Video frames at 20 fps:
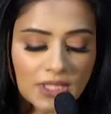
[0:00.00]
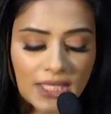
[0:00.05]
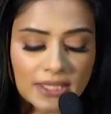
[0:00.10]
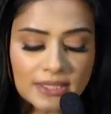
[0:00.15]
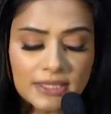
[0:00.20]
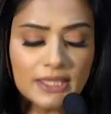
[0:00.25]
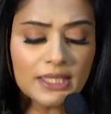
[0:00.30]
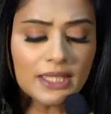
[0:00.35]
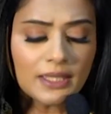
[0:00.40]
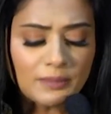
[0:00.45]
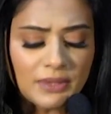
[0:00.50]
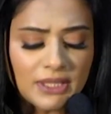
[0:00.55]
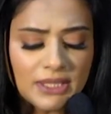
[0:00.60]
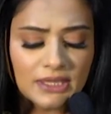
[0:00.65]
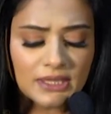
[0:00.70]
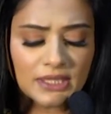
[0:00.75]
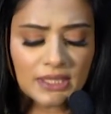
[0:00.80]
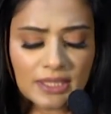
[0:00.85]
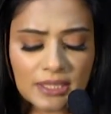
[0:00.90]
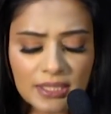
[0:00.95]
அது இல்லாமல்
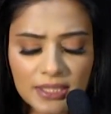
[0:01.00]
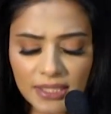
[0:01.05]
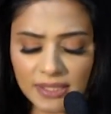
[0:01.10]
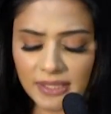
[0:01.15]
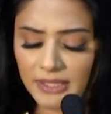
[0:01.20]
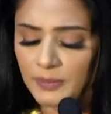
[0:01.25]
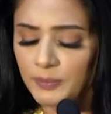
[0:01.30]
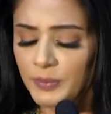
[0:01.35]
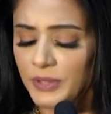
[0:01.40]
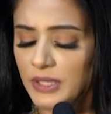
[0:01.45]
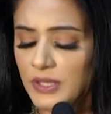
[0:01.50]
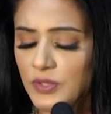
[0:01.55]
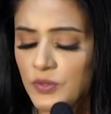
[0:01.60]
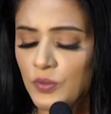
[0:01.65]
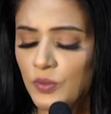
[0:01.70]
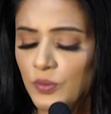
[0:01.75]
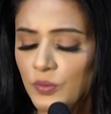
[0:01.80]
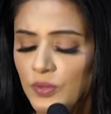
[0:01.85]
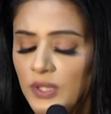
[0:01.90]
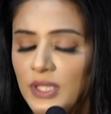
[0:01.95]
இந்த கதையை பற்றி
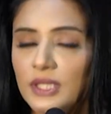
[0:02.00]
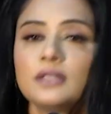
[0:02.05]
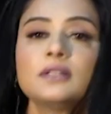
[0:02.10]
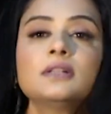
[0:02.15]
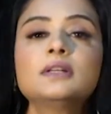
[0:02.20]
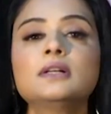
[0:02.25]
சொல்லணும்னா